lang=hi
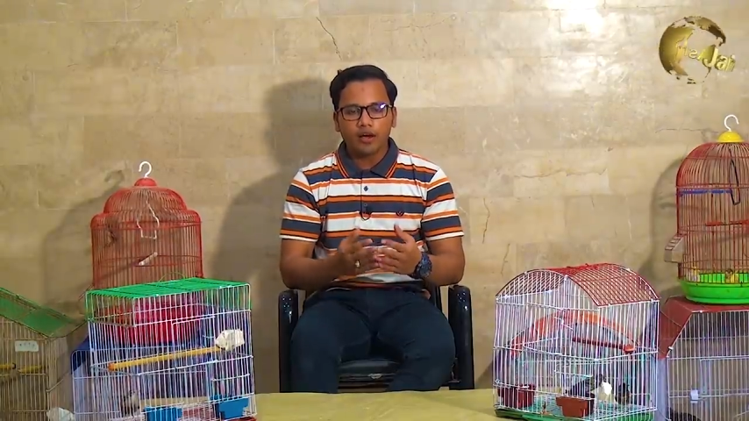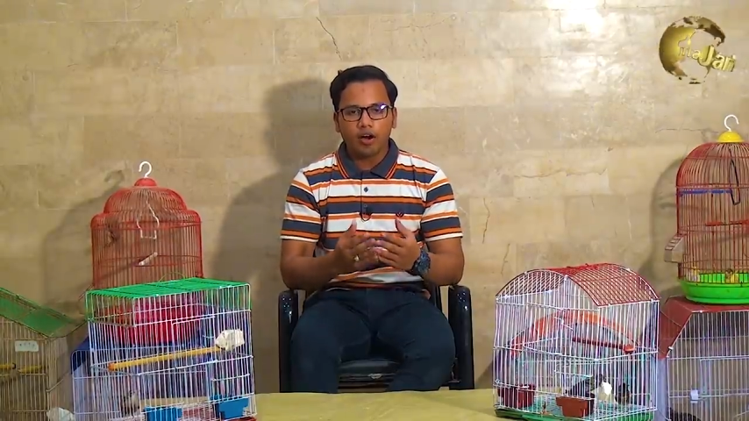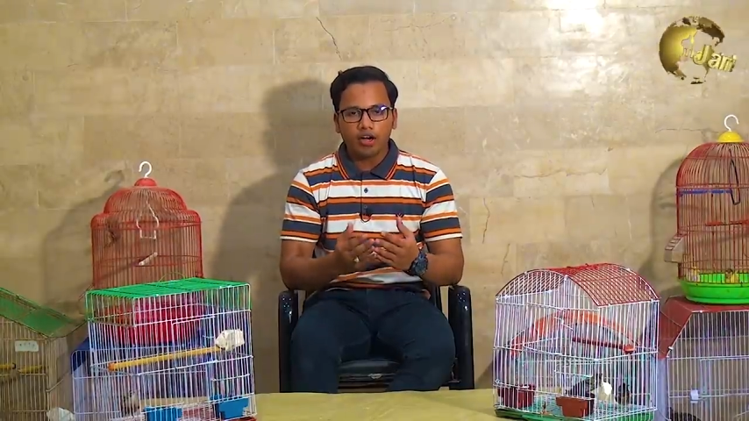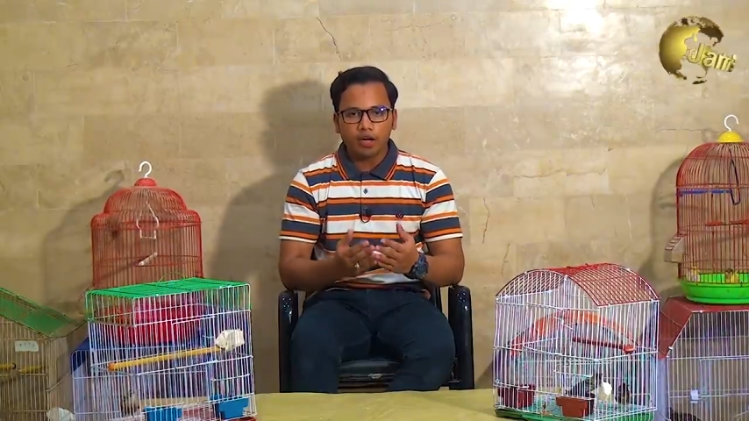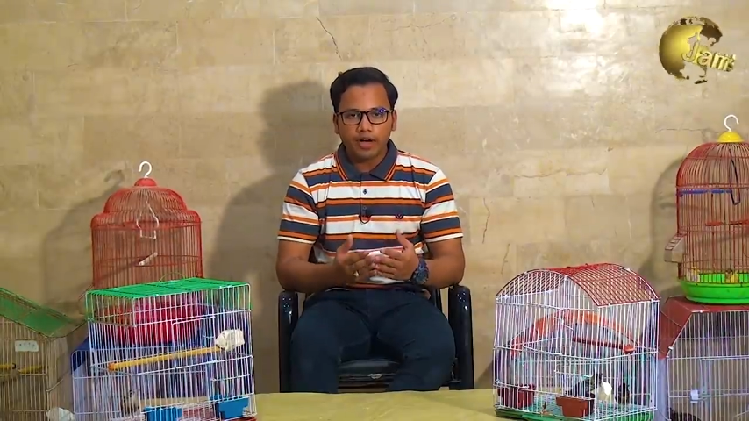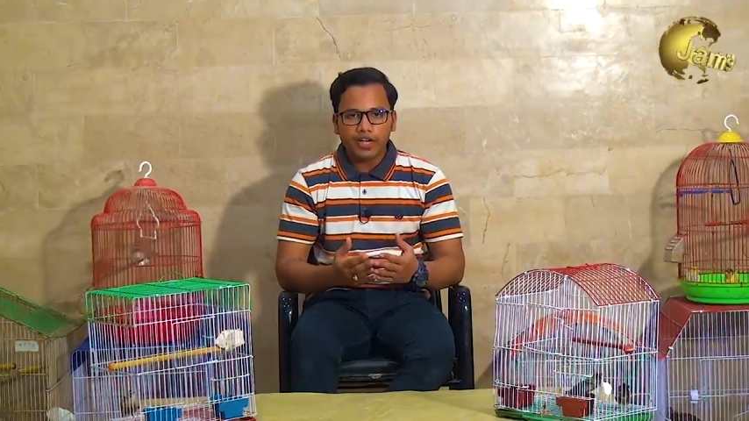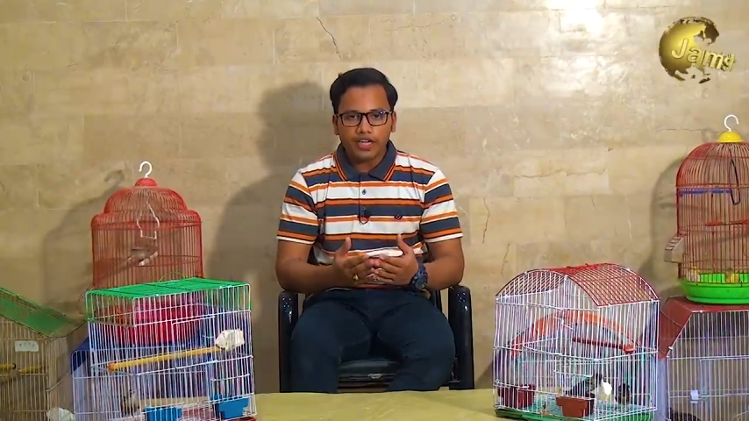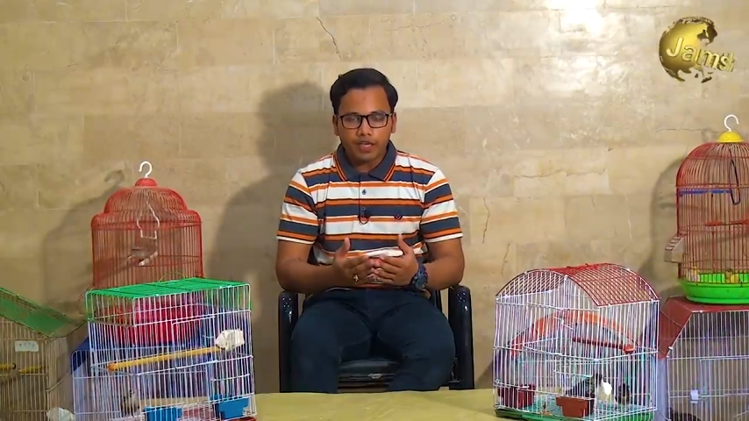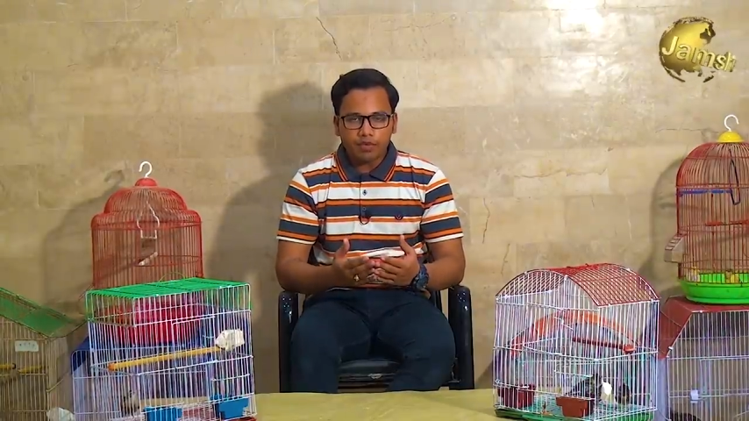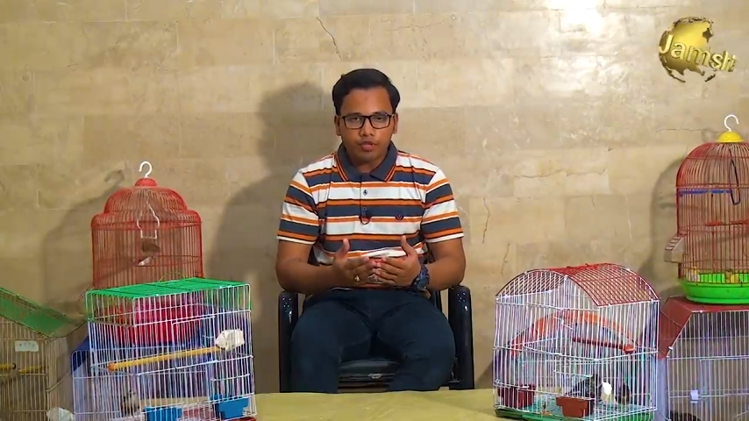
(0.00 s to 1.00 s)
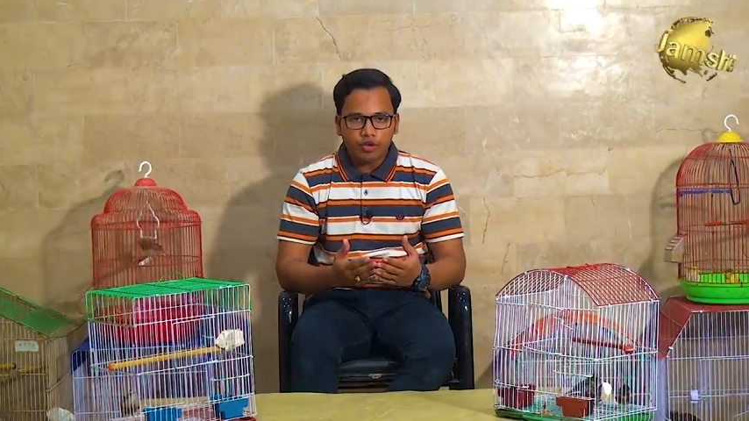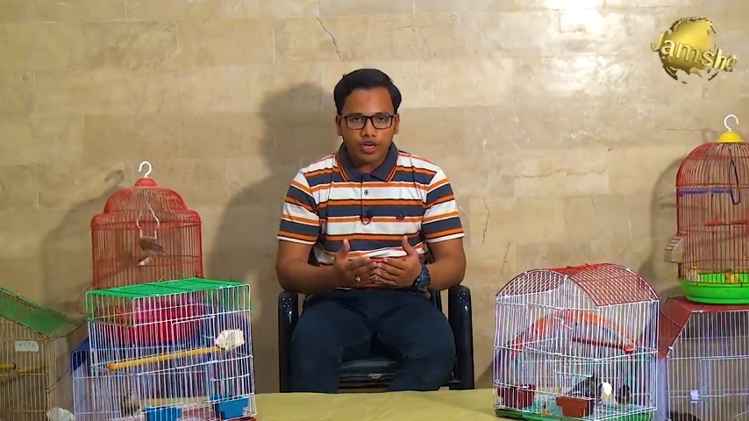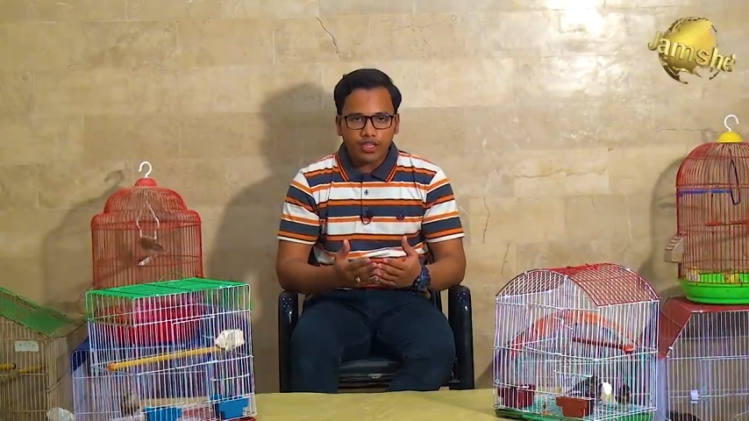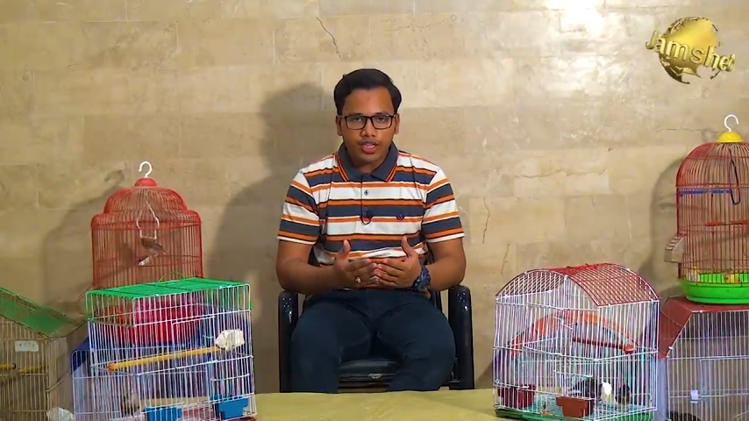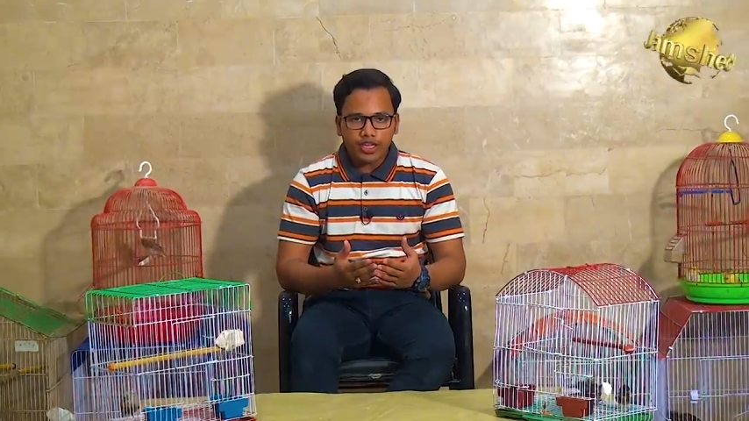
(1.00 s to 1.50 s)
और हमारी टीम भी दुआ
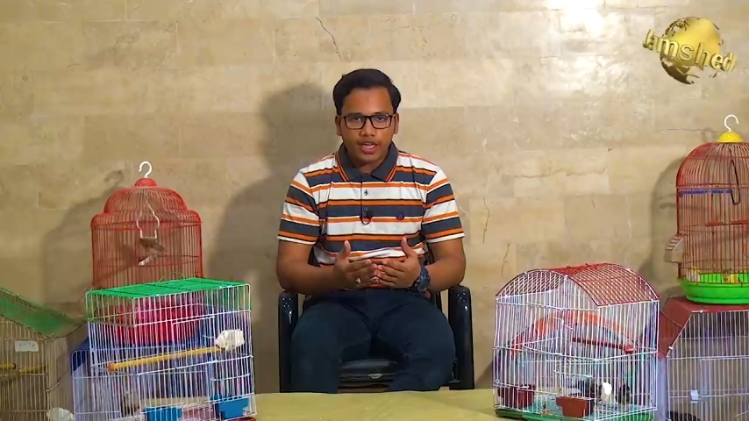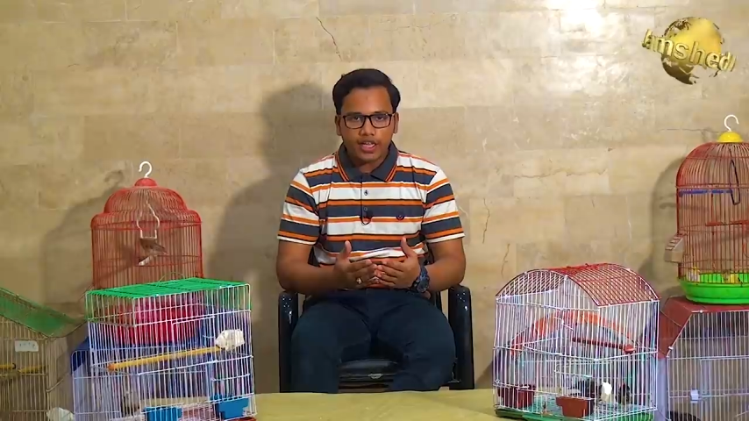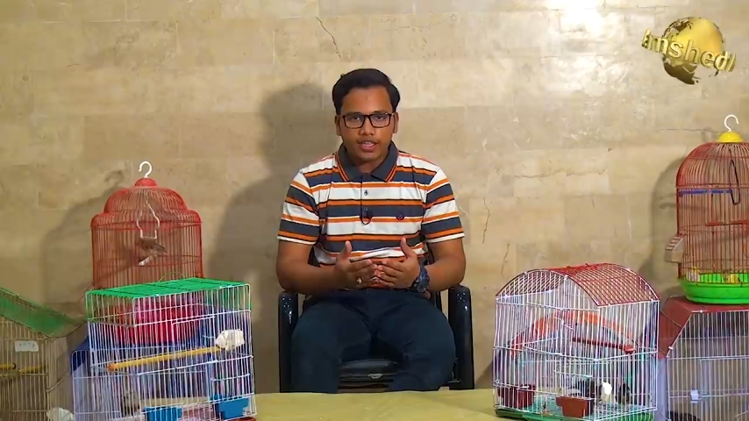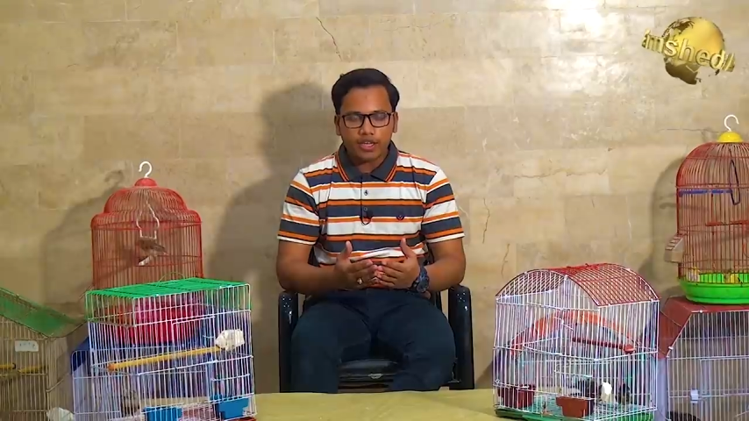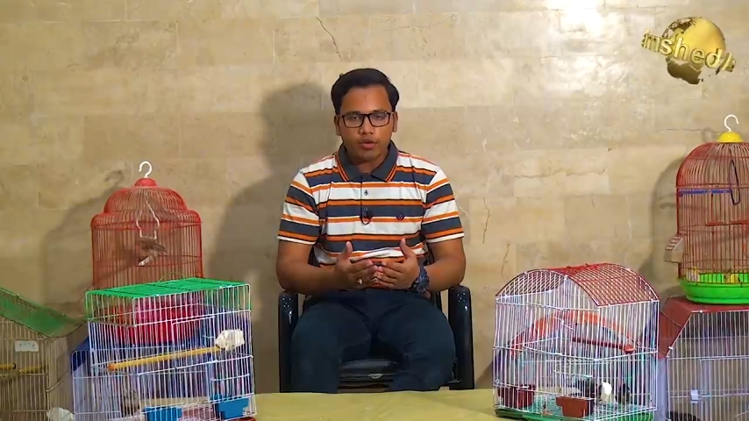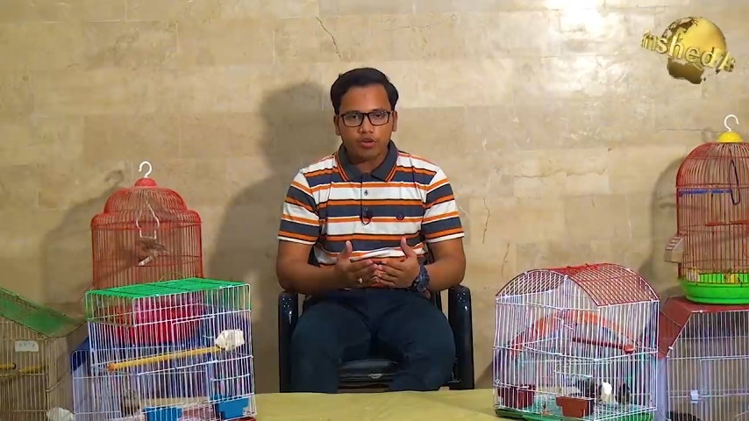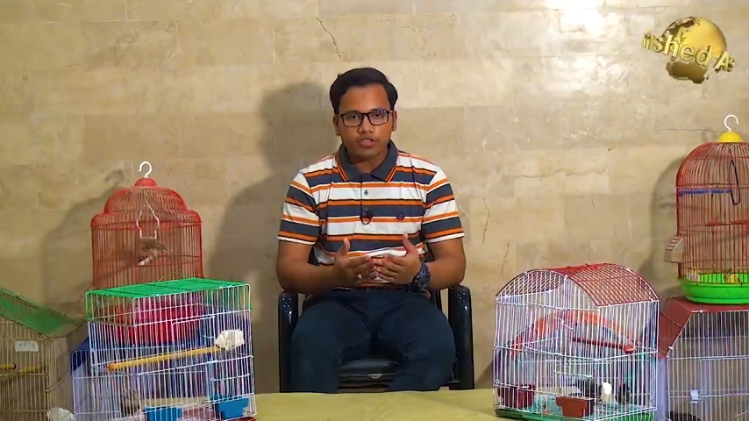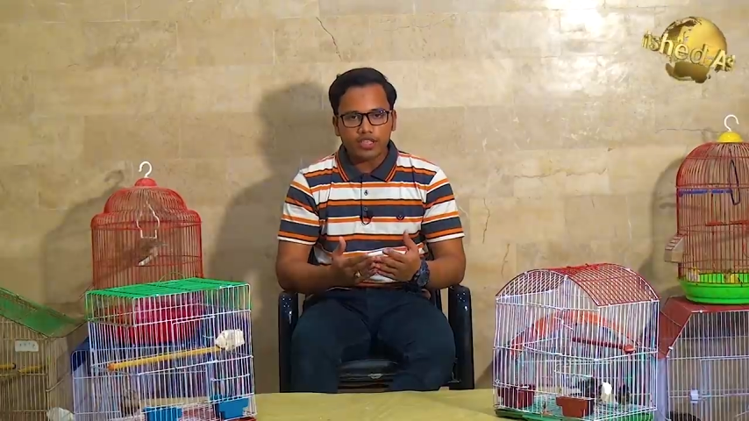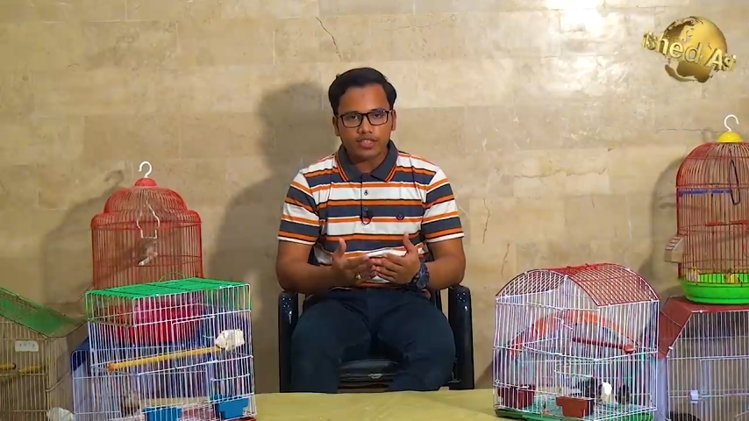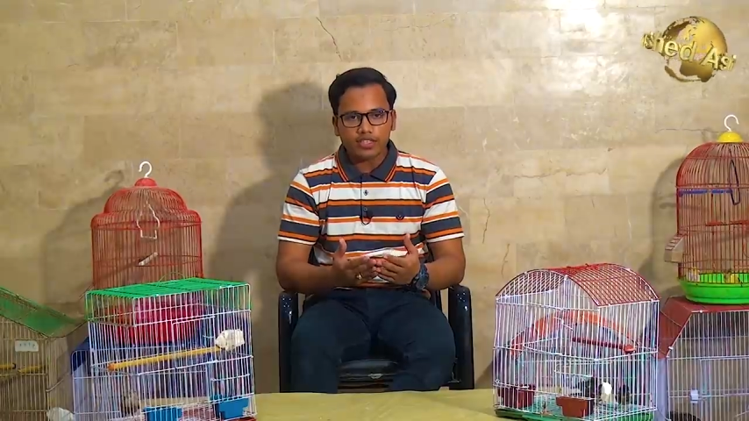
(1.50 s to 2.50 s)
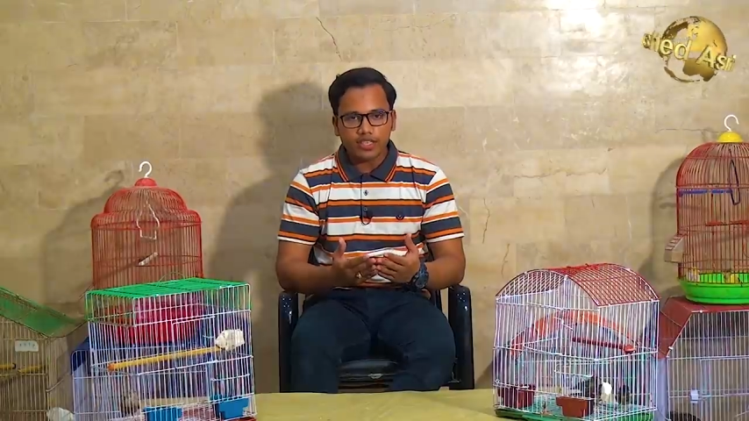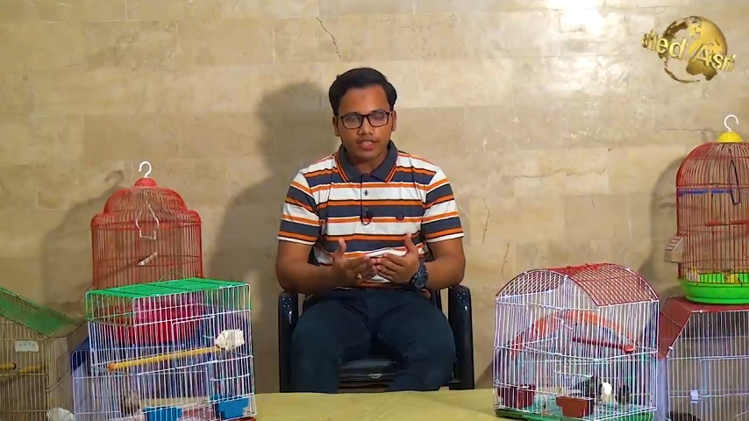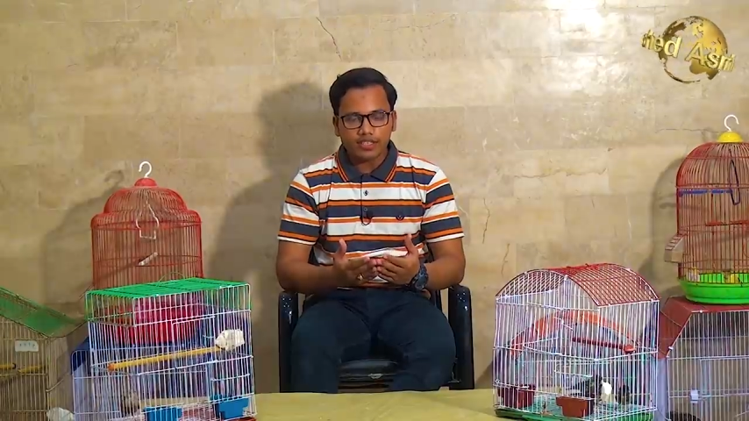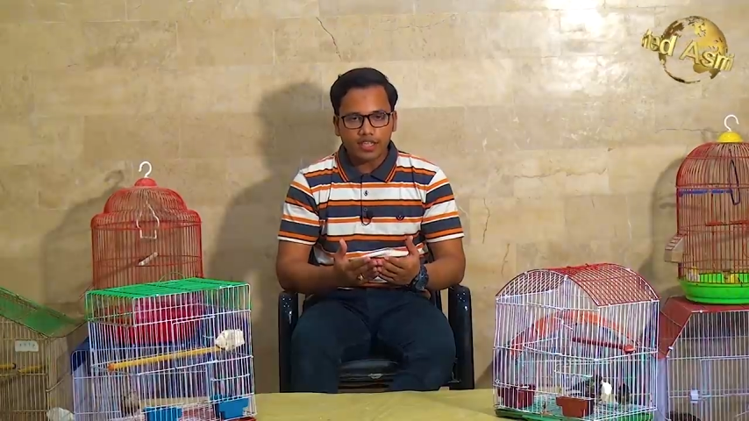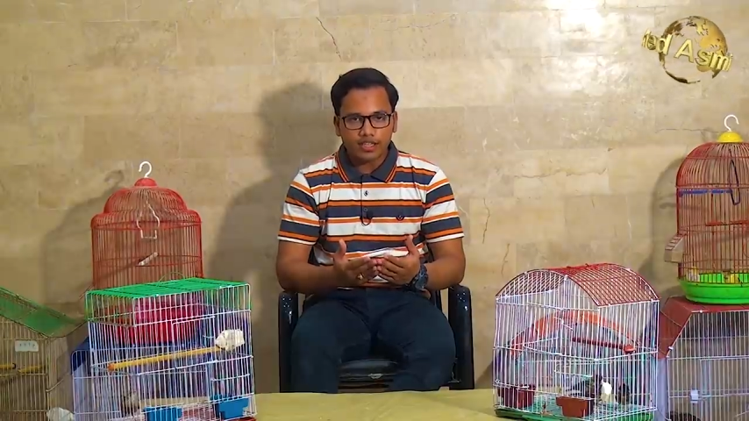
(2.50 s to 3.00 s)
करती है कि अल्लाह ताला उनको जल्द से जल्द
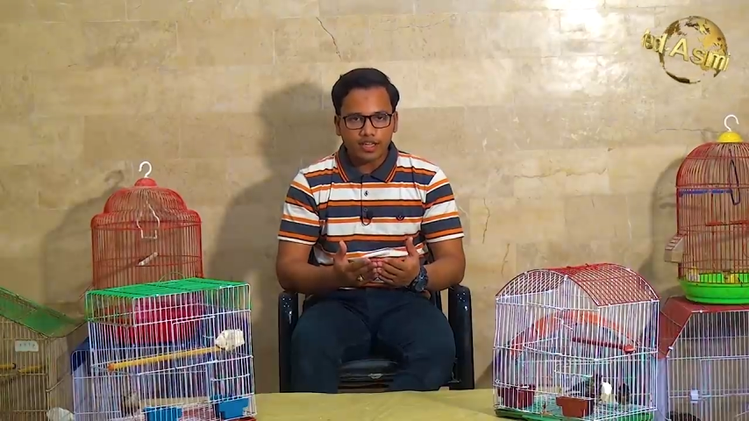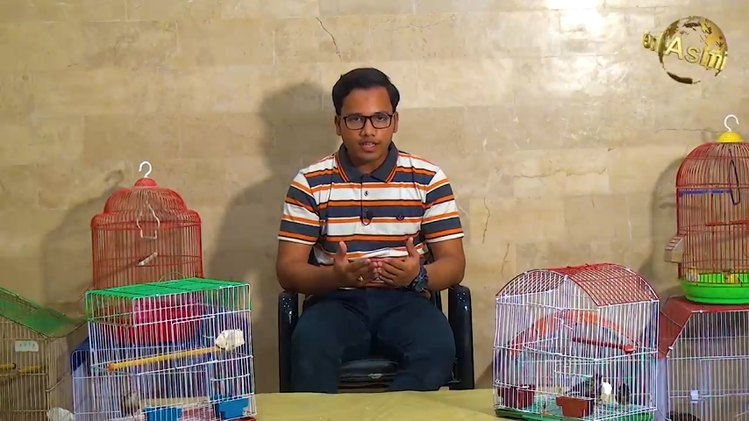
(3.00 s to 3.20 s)
सेहत